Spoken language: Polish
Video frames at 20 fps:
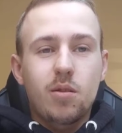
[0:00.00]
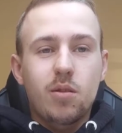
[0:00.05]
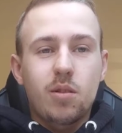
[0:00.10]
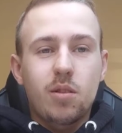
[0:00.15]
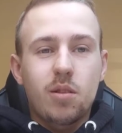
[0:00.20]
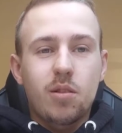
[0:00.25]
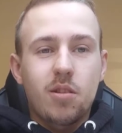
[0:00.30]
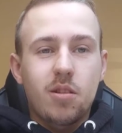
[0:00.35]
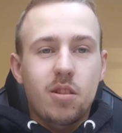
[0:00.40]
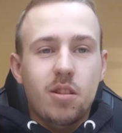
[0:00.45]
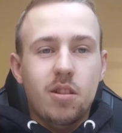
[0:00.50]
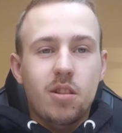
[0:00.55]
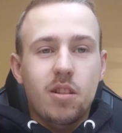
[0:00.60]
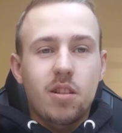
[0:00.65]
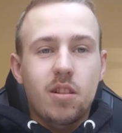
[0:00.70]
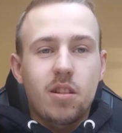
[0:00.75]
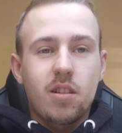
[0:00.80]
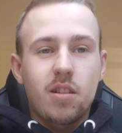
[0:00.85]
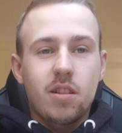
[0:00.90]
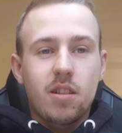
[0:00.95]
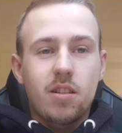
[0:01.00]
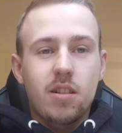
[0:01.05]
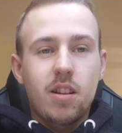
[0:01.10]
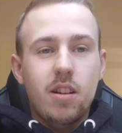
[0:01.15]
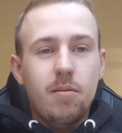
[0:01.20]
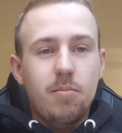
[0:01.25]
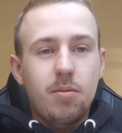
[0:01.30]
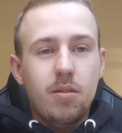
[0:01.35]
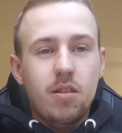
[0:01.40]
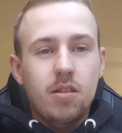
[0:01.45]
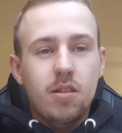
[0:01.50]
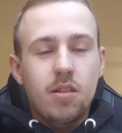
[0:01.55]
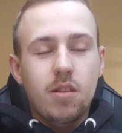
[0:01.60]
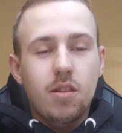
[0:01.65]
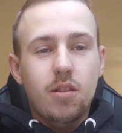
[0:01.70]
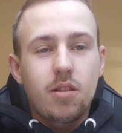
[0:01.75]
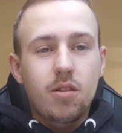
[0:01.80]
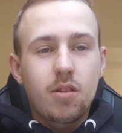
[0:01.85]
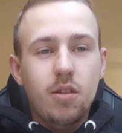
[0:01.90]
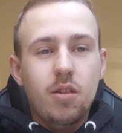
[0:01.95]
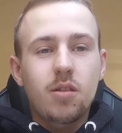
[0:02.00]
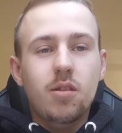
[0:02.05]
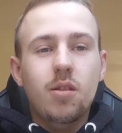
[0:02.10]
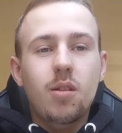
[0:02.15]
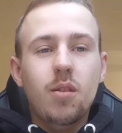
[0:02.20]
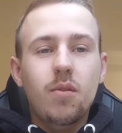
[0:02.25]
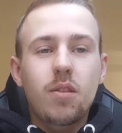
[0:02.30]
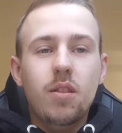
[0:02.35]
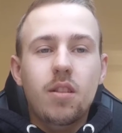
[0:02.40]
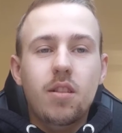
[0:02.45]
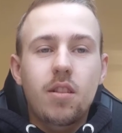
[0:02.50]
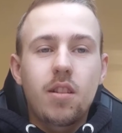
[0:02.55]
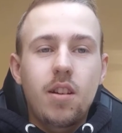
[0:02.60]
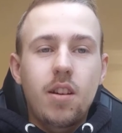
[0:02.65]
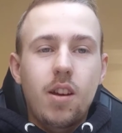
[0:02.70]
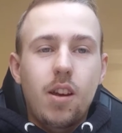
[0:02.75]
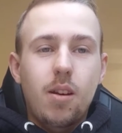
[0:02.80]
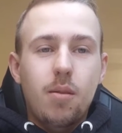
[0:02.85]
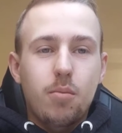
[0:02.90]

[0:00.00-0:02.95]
już troszeczkę jest lepiej, jeżeli chodzi o zdrowie i